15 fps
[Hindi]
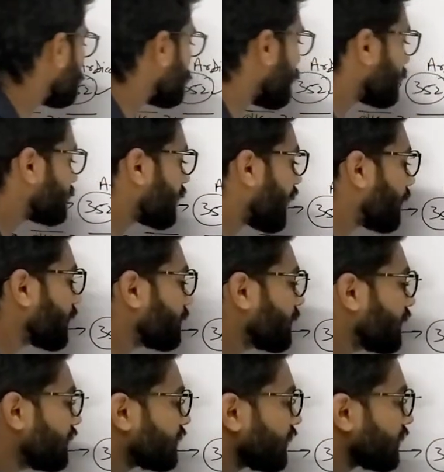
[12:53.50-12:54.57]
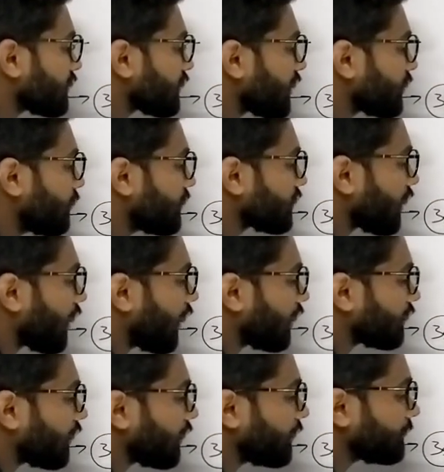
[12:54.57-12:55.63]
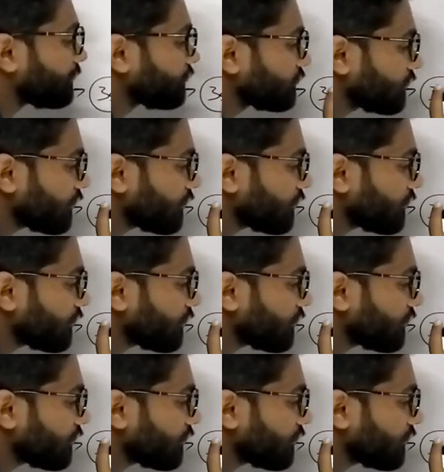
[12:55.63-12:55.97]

तीन भी इसी के साथ में चला आता है